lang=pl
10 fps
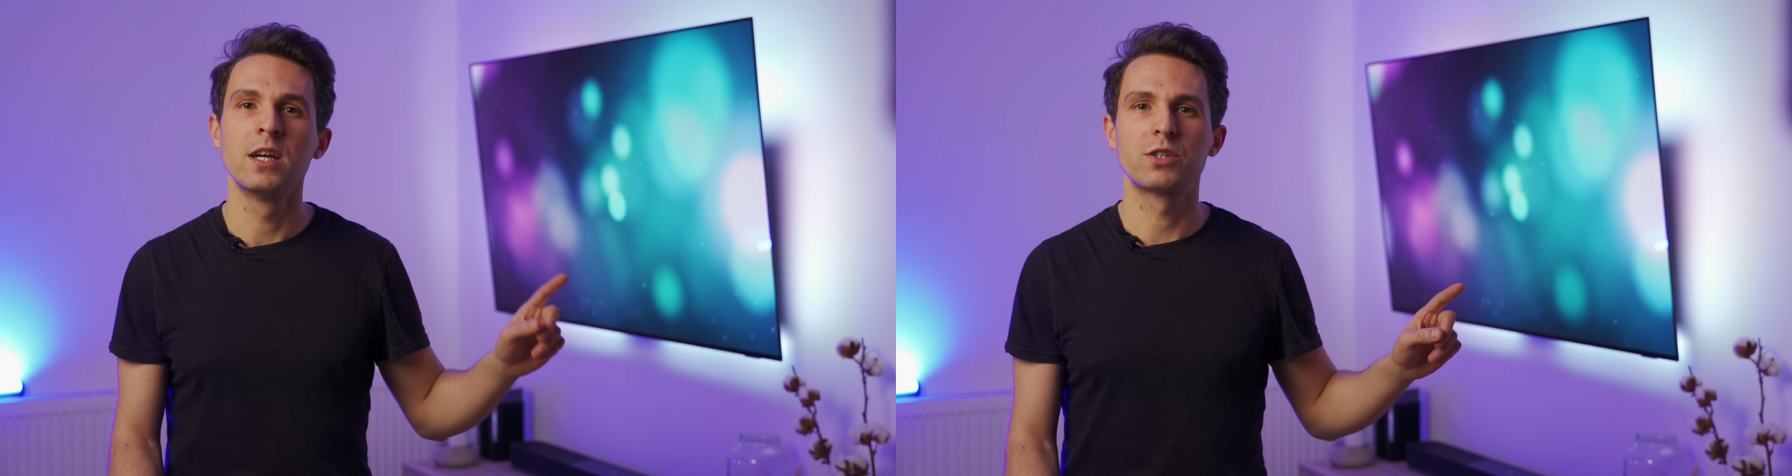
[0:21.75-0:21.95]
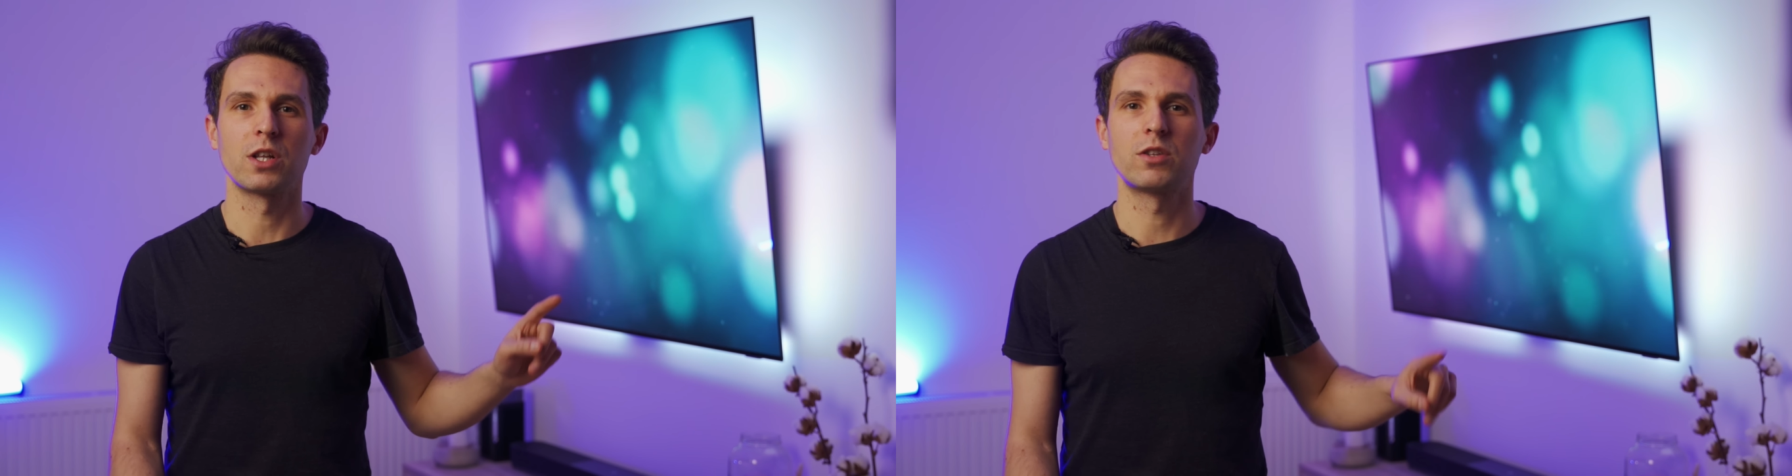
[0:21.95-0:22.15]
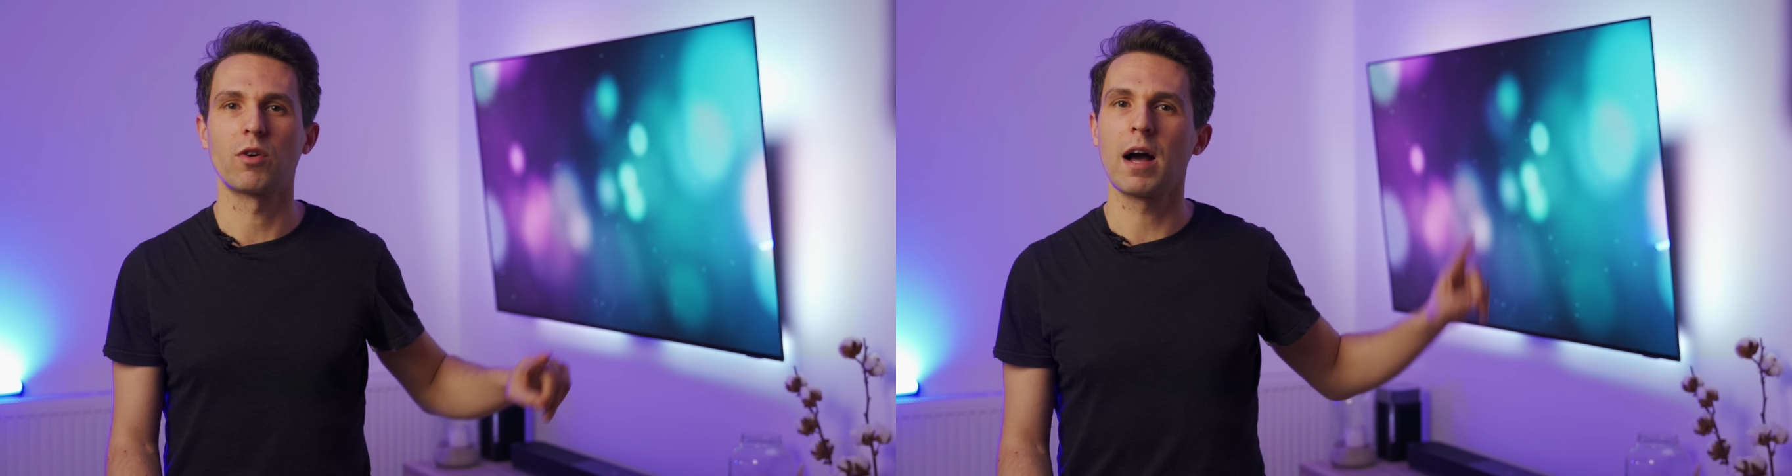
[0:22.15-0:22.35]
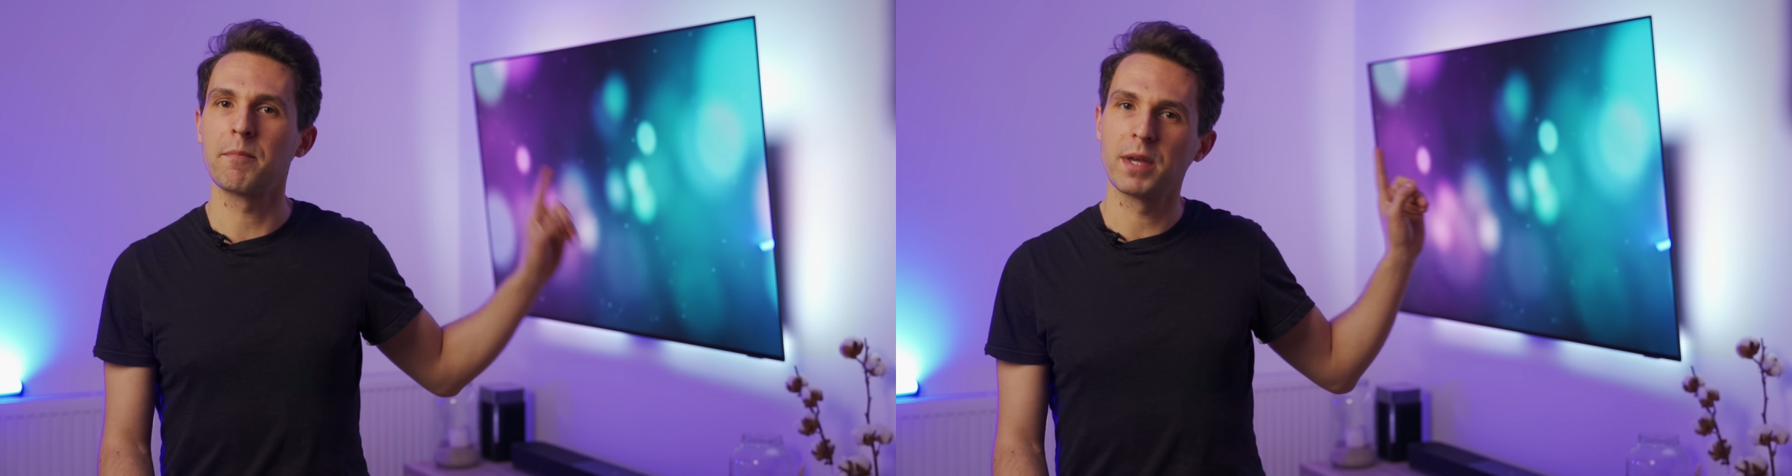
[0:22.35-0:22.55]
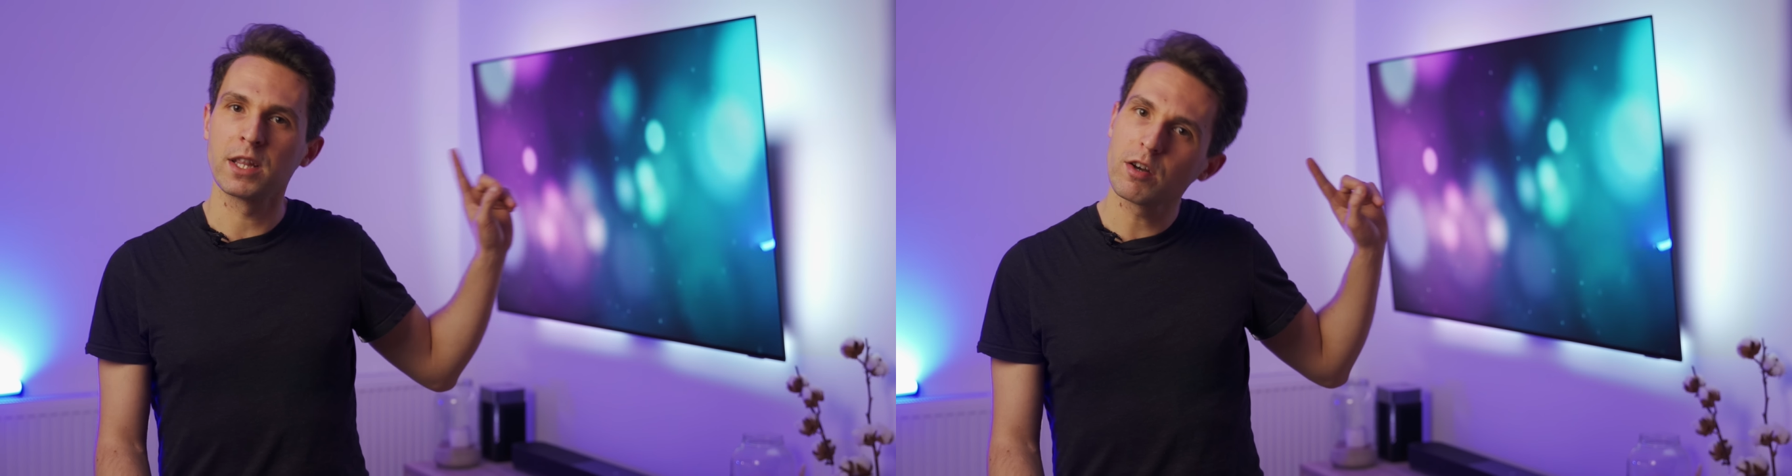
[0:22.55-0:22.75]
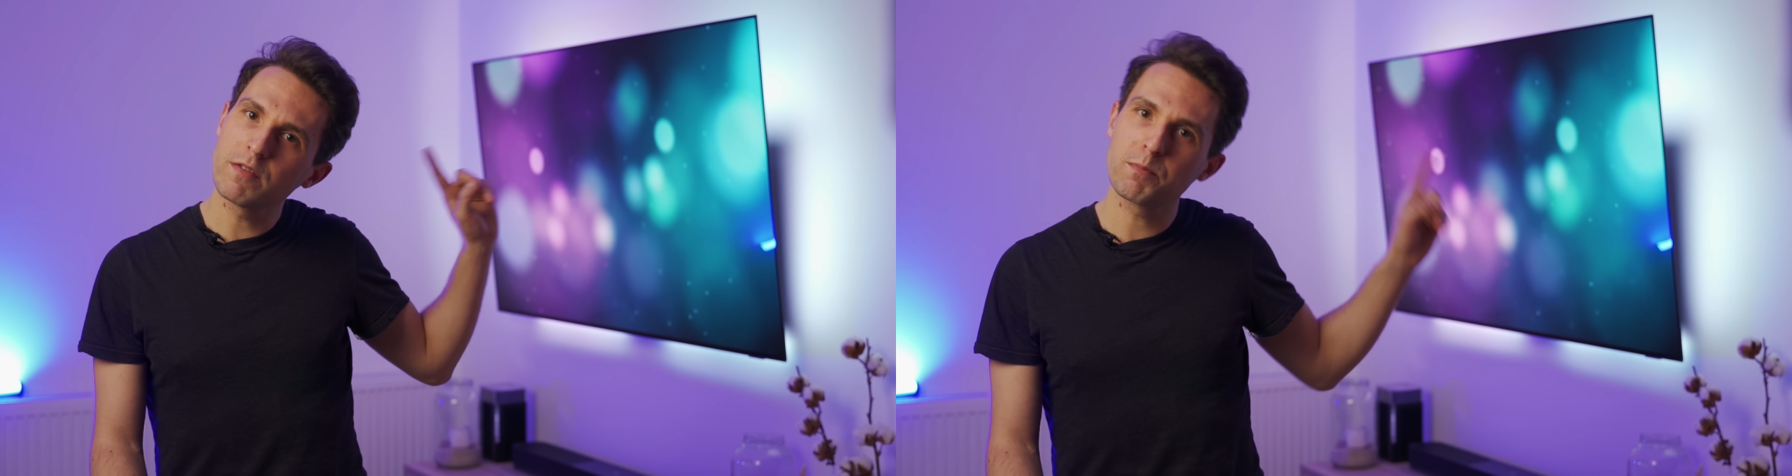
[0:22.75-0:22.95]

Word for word: czyli to ambientowe